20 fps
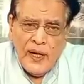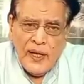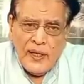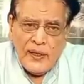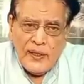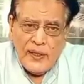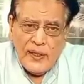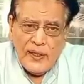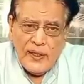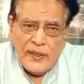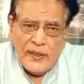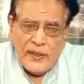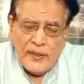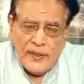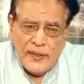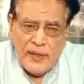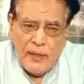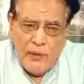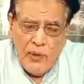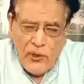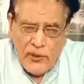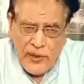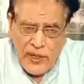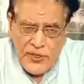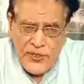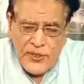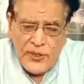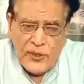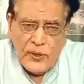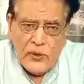एक
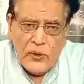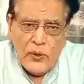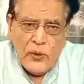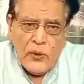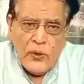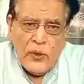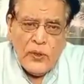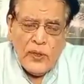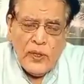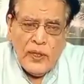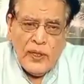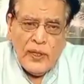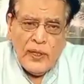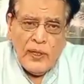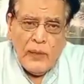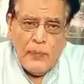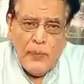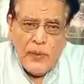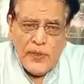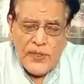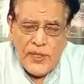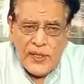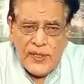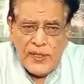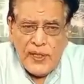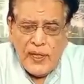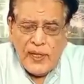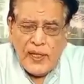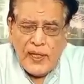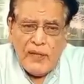डेमोक्रेसी को रिप्रेजेंट
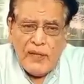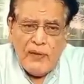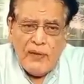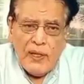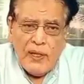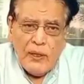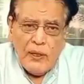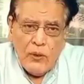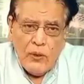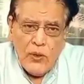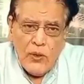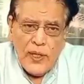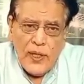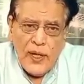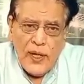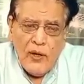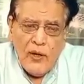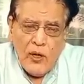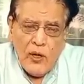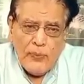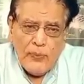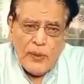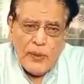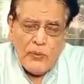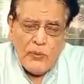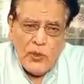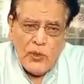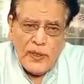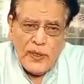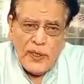करने वाले लोग हैं और अपने
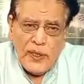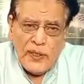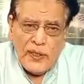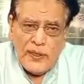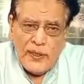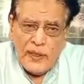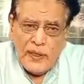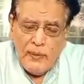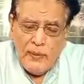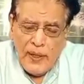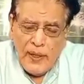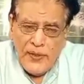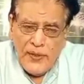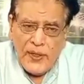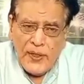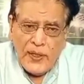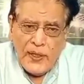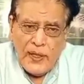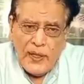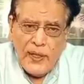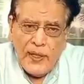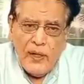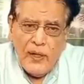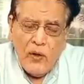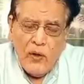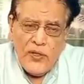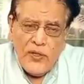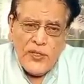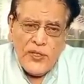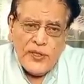मुल्क की ये नुमाइंदगी कर रहे हैं
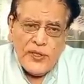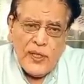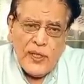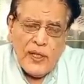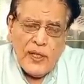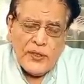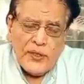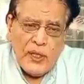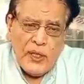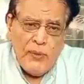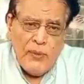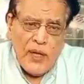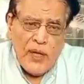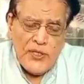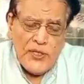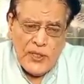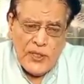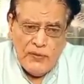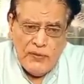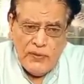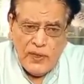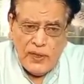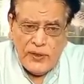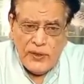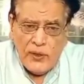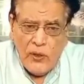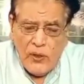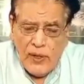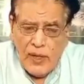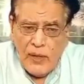और इसी तरह शहबाज शरीफ का
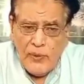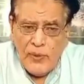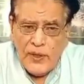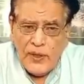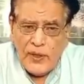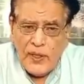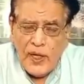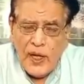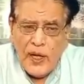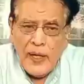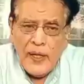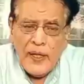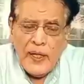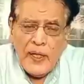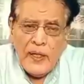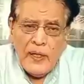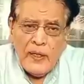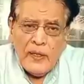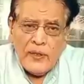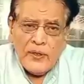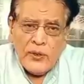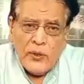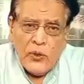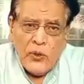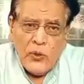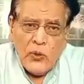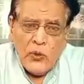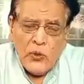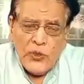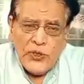दौरा है अमरीका तो
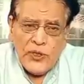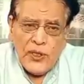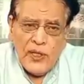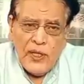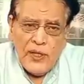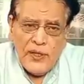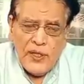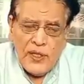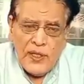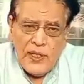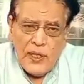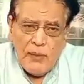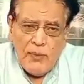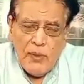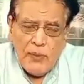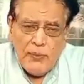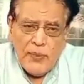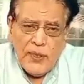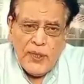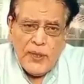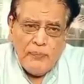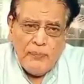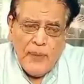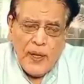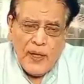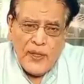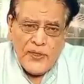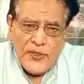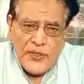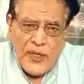उसके नतीजे में भी
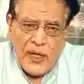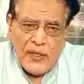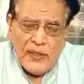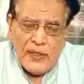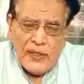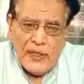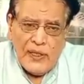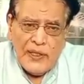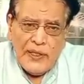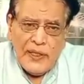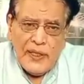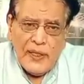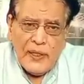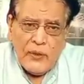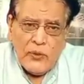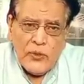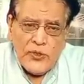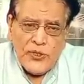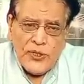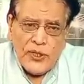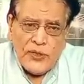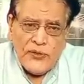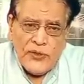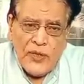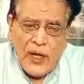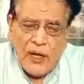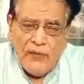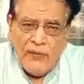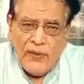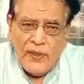पाकिस्तान के लिए कुछ
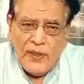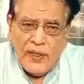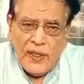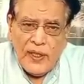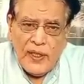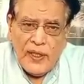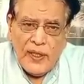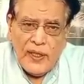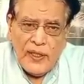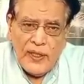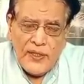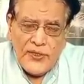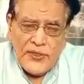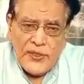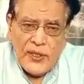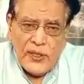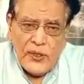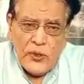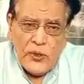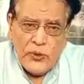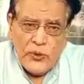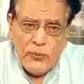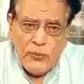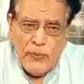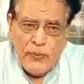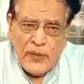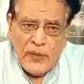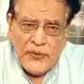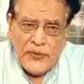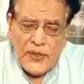तावन के रास्ते जो तो
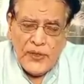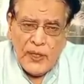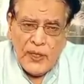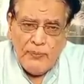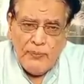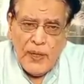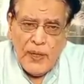बंद थे